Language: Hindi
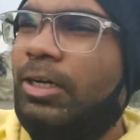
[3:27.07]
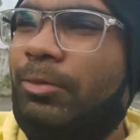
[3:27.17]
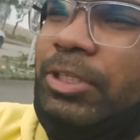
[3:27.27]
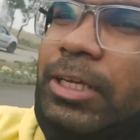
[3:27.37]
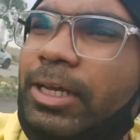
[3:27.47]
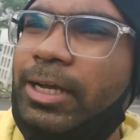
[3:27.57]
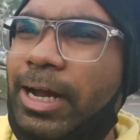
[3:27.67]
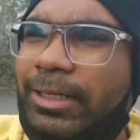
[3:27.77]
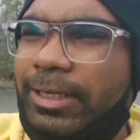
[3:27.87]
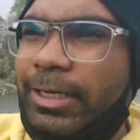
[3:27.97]
अभी देखिए एक
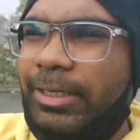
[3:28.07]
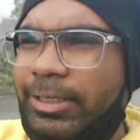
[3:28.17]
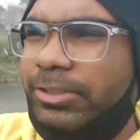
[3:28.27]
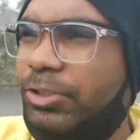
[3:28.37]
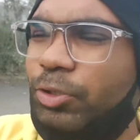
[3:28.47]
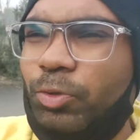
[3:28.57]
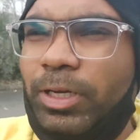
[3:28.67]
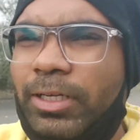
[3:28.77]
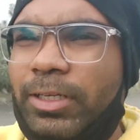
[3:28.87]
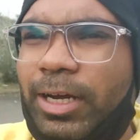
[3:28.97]
गाड़ी जा रही है खिसकते
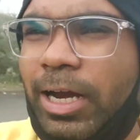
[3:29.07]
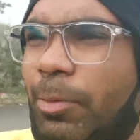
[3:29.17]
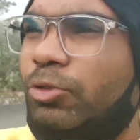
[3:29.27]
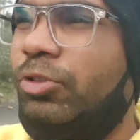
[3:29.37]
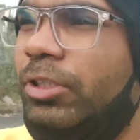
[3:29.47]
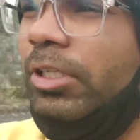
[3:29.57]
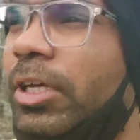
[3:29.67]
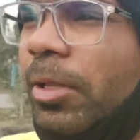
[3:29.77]
हुए ख़राब हो चुकी थी